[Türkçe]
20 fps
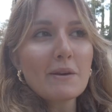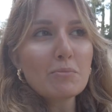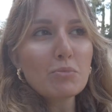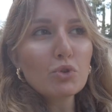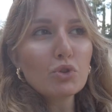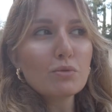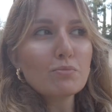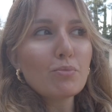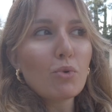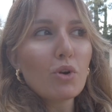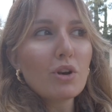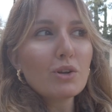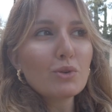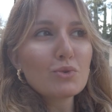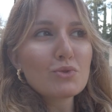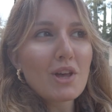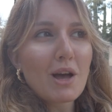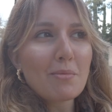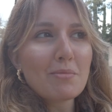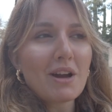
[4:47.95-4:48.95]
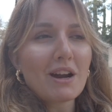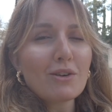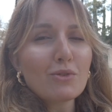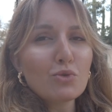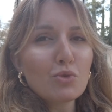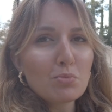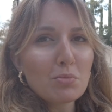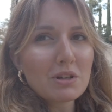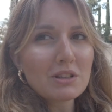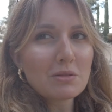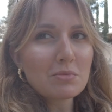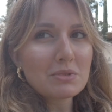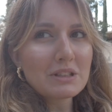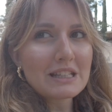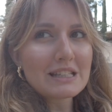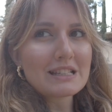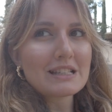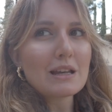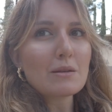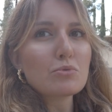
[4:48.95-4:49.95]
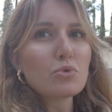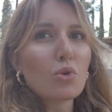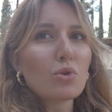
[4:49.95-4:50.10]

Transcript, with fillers: Ve bugün böyle güzel bir yerde gün batımını izleyip